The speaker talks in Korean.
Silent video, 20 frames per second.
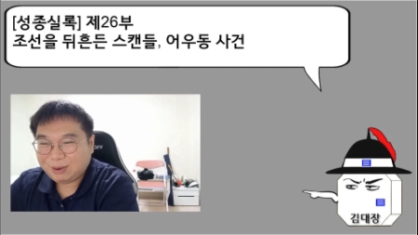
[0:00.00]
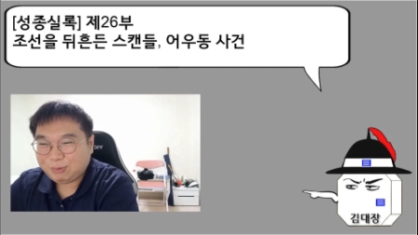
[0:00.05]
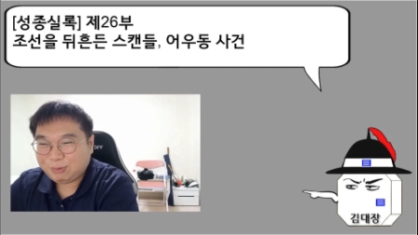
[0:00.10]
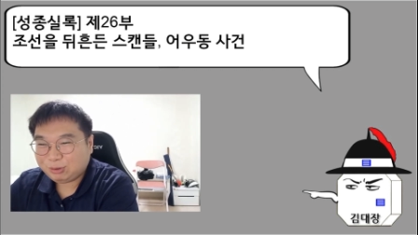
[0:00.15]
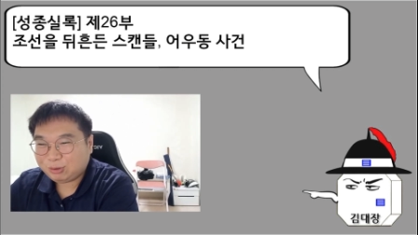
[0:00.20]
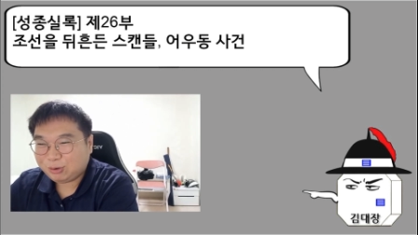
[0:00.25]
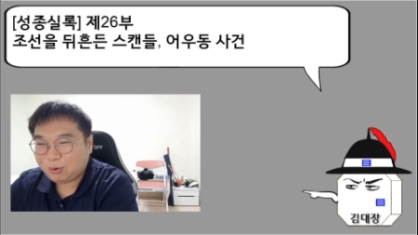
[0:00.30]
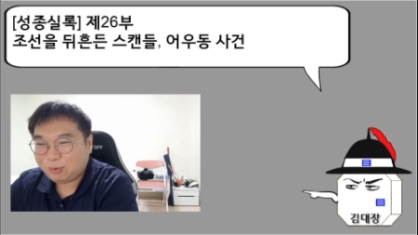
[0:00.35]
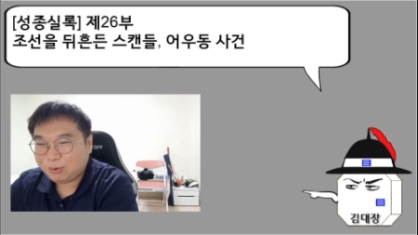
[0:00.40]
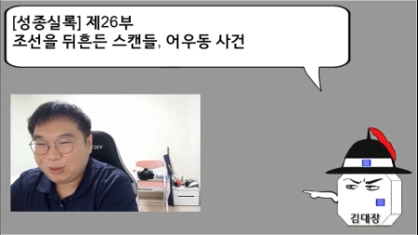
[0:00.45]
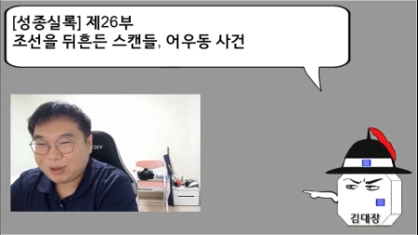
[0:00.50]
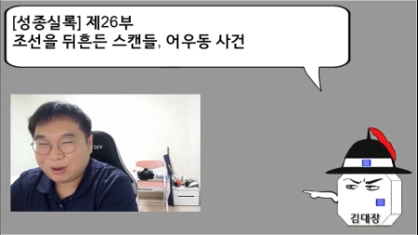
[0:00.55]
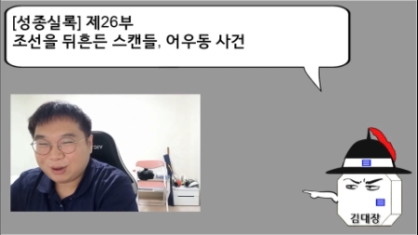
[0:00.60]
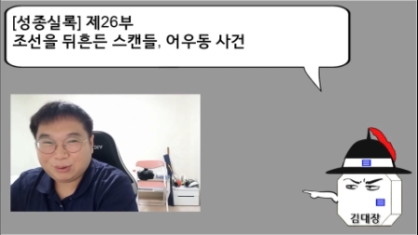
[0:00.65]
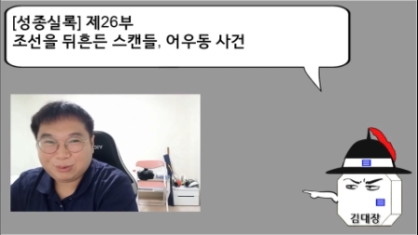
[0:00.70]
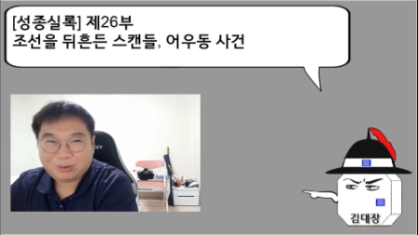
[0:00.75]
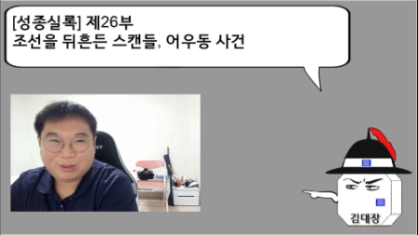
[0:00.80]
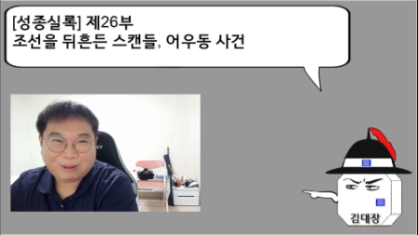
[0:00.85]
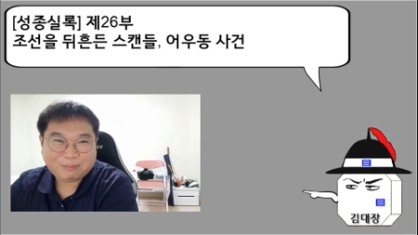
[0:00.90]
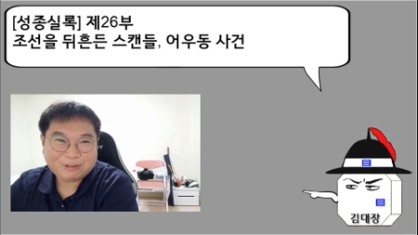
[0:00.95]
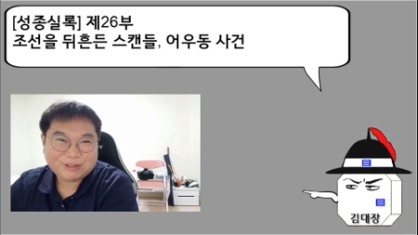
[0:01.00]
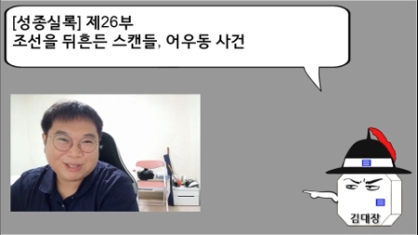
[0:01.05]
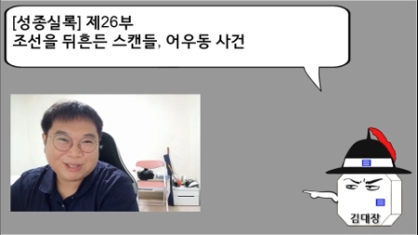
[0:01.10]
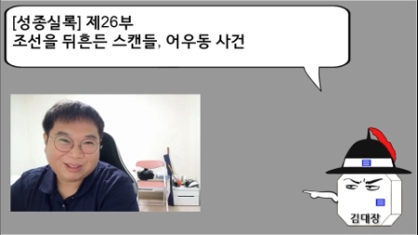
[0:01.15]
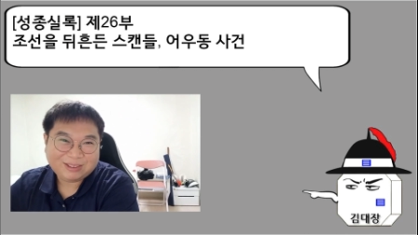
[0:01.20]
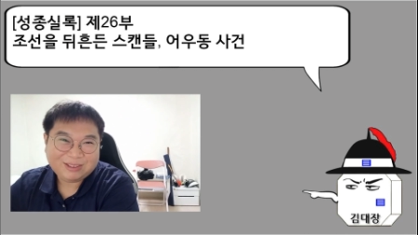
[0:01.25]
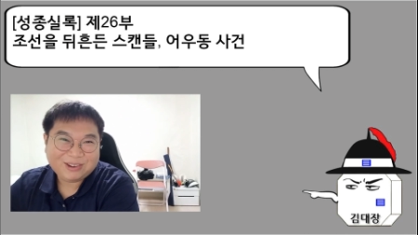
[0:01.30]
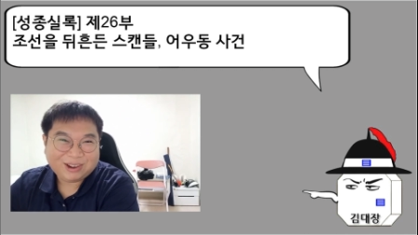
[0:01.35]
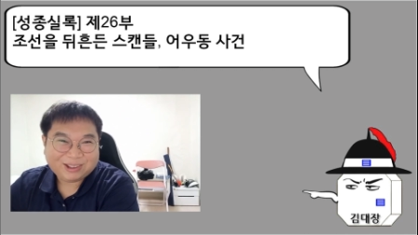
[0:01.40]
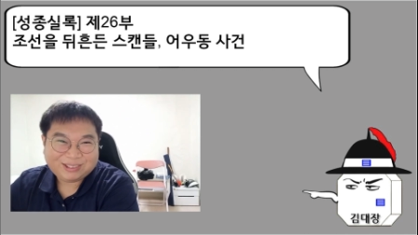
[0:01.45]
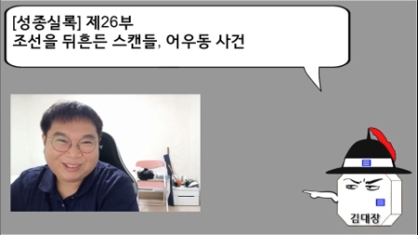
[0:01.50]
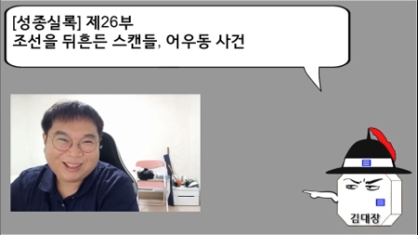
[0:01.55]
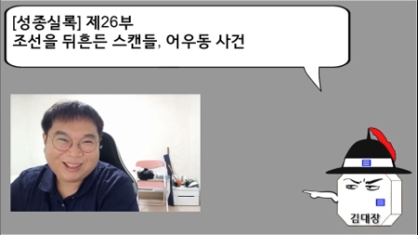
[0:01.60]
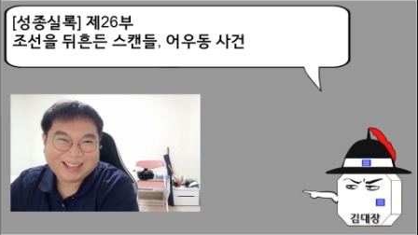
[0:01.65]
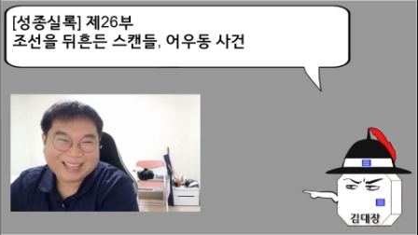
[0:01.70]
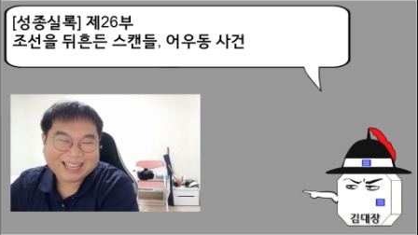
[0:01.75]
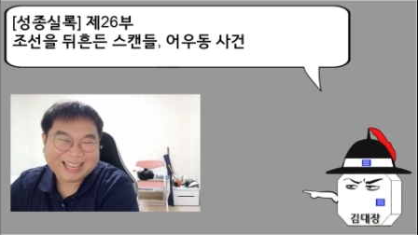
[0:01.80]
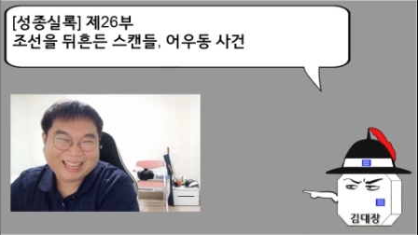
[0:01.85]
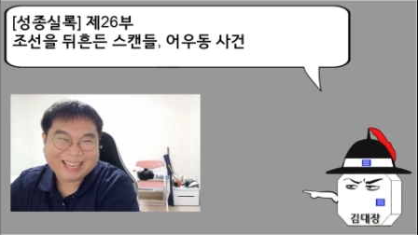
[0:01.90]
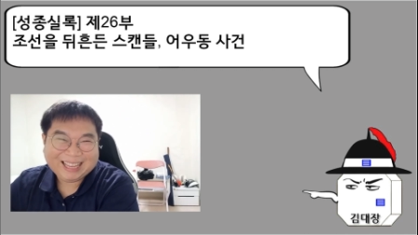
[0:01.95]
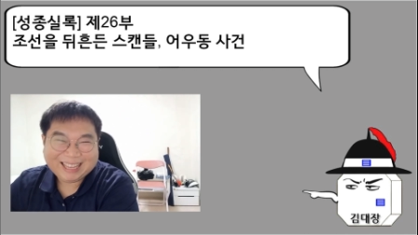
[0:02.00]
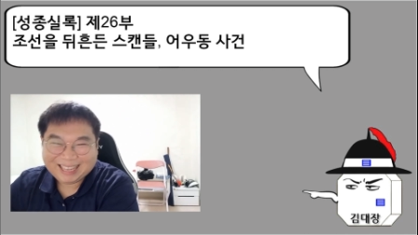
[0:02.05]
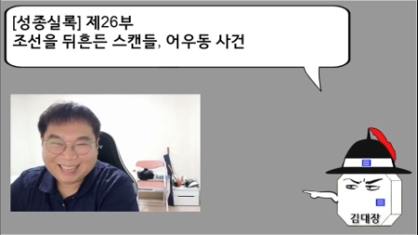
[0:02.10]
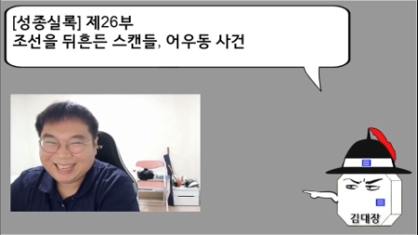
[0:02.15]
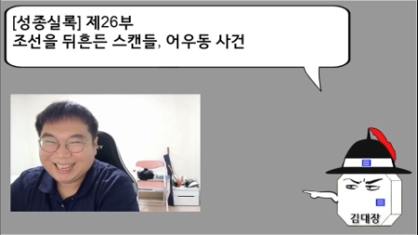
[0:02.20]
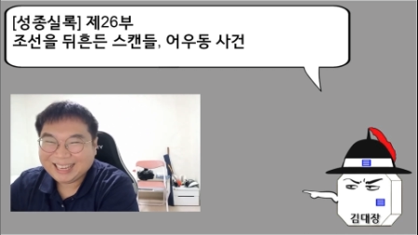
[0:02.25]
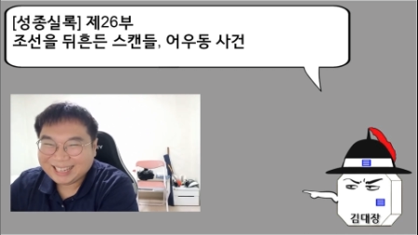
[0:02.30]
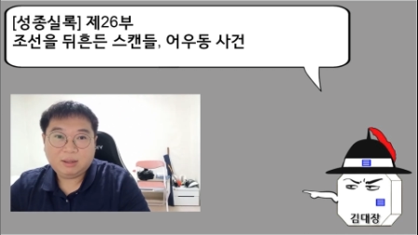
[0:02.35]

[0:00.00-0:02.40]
그래 뭐 듣고 보니까 그것도 나쁘지 않은 것 같아,